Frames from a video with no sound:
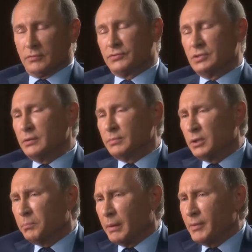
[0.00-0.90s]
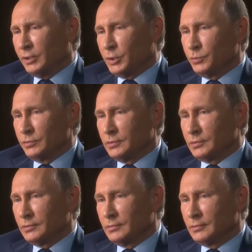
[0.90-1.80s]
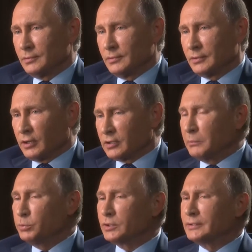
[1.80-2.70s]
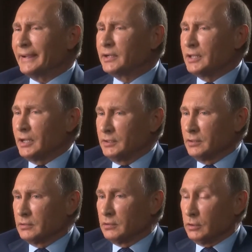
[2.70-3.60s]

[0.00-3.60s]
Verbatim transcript: все об этом помалкивают, как, как будто так и надо.